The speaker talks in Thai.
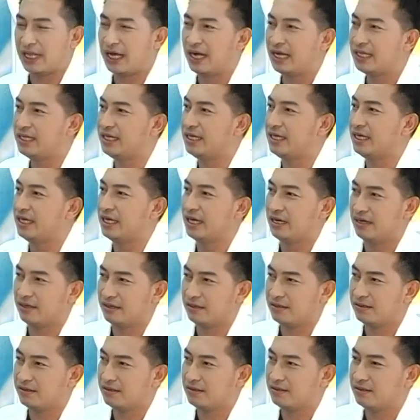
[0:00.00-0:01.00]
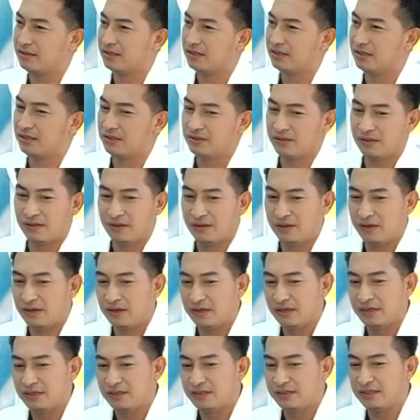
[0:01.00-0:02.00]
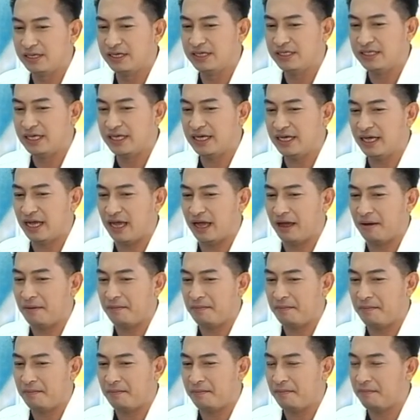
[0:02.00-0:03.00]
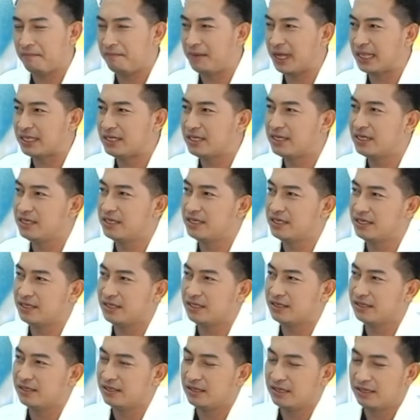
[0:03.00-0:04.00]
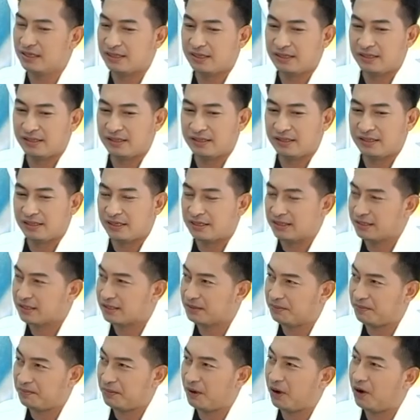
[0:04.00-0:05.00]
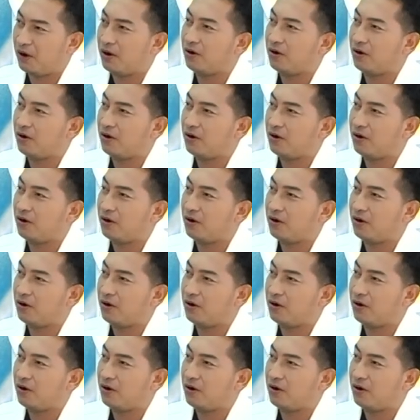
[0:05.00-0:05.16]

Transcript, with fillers: รคดีอ่ะจริงๆอ่ะมันคือสปอร์